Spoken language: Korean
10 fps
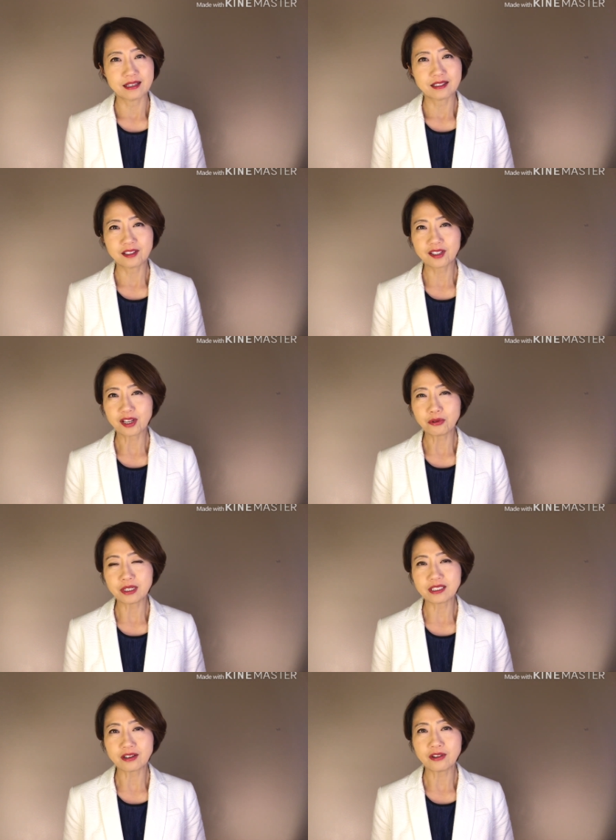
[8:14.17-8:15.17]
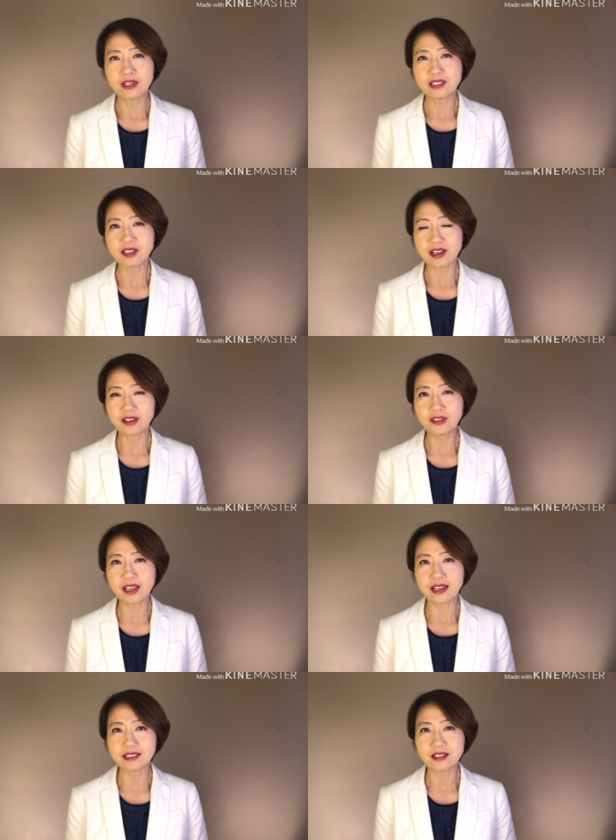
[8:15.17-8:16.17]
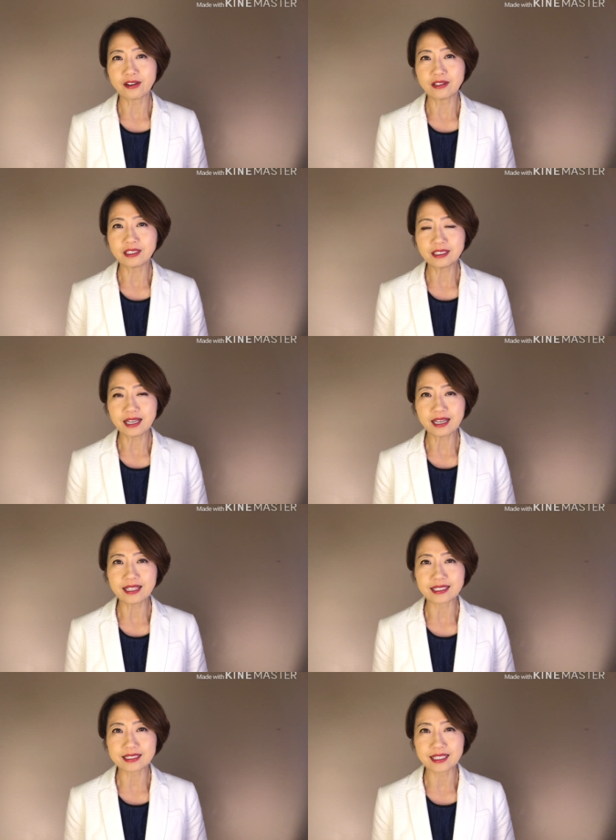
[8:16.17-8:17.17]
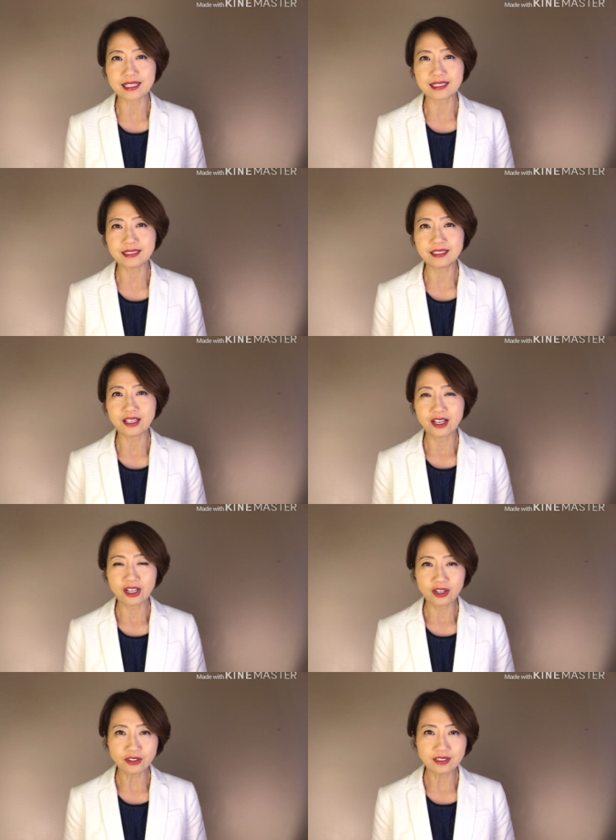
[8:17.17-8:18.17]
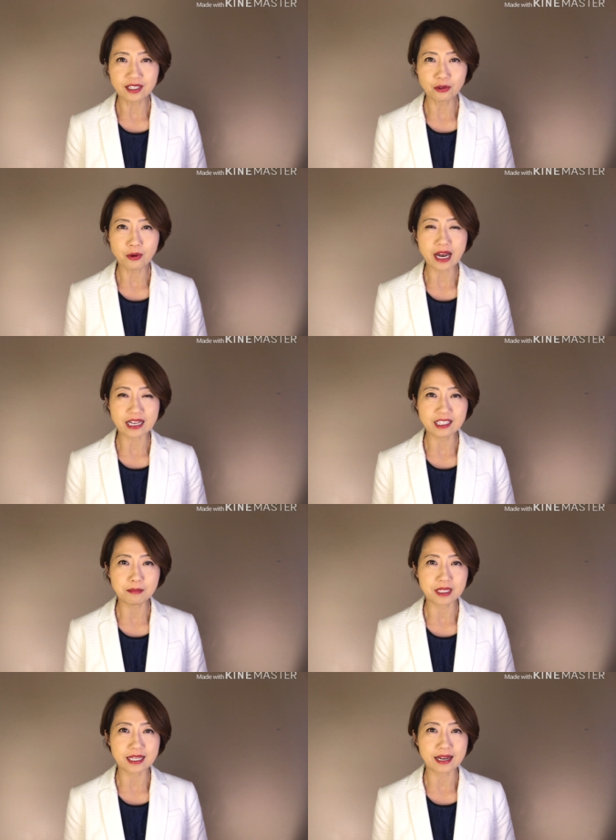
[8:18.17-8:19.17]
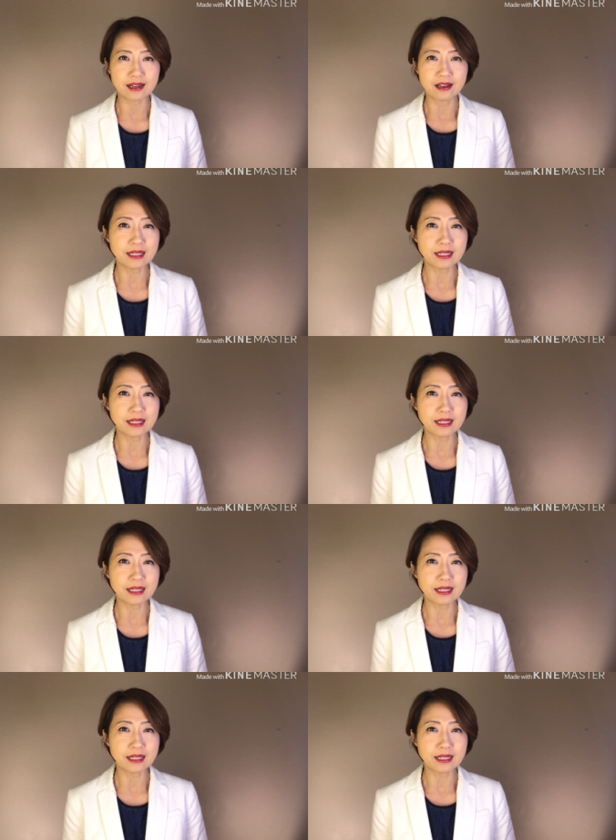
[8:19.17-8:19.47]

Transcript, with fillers: 그렇다고 해서 자연계에서 흔하게 나타나는 현상도 아닙니다.